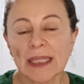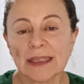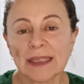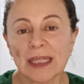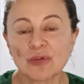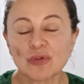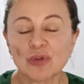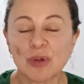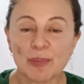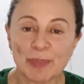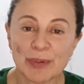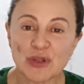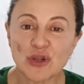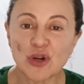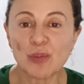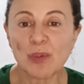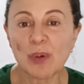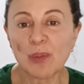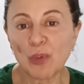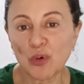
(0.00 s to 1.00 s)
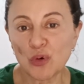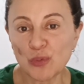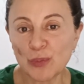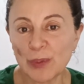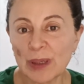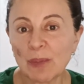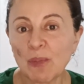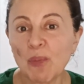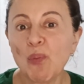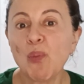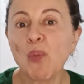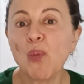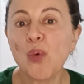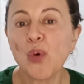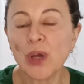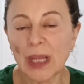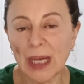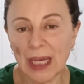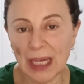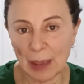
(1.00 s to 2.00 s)
tanto en peso como en volumen
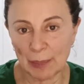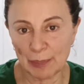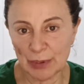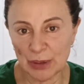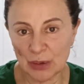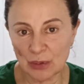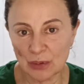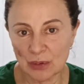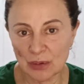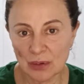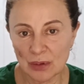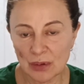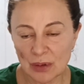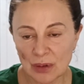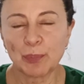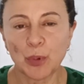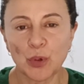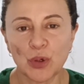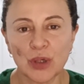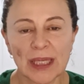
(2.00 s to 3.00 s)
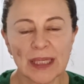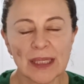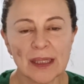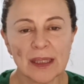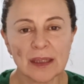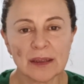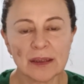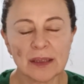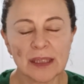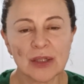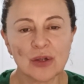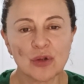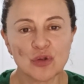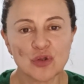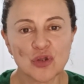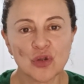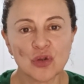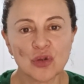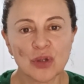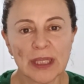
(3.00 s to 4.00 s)
muy rápido porque digo
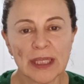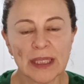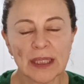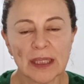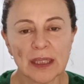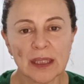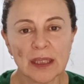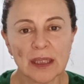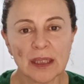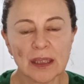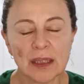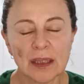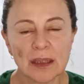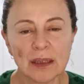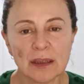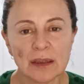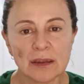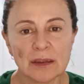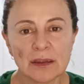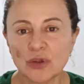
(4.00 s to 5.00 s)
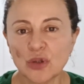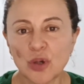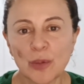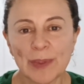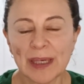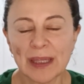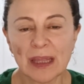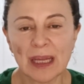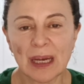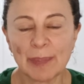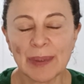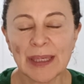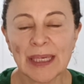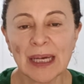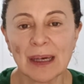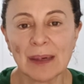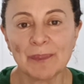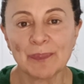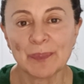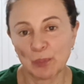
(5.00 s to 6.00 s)
yo que no merece la
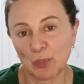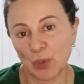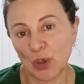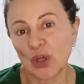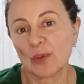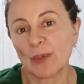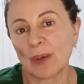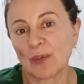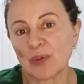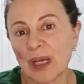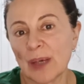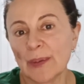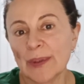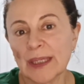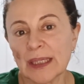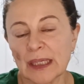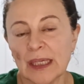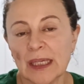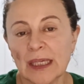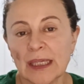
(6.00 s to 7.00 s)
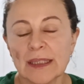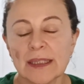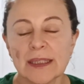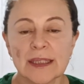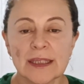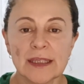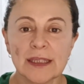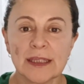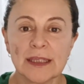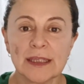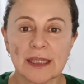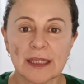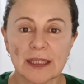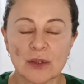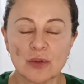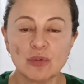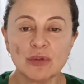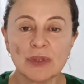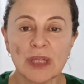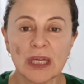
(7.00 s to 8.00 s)
pena? Bueno, vamos a ver, si
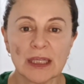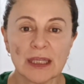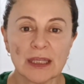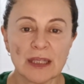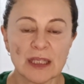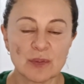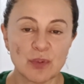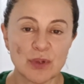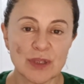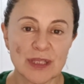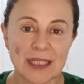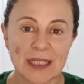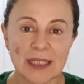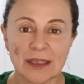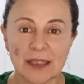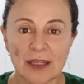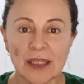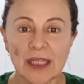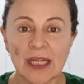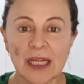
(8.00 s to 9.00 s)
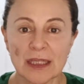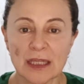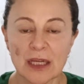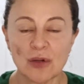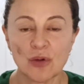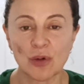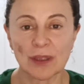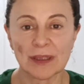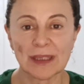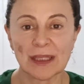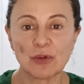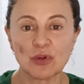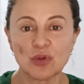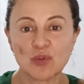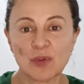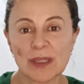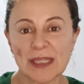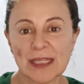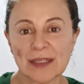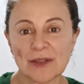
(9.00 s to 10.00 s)
resulta que después de siete días lo que tengo es
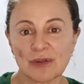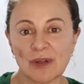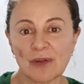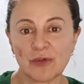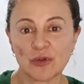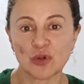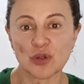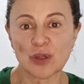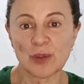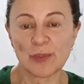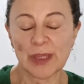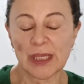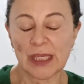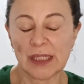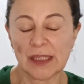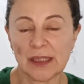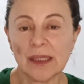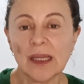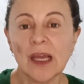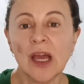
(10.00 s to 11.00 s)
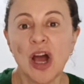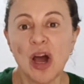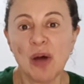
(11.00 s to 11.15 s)
una sesión de fotos en bikini,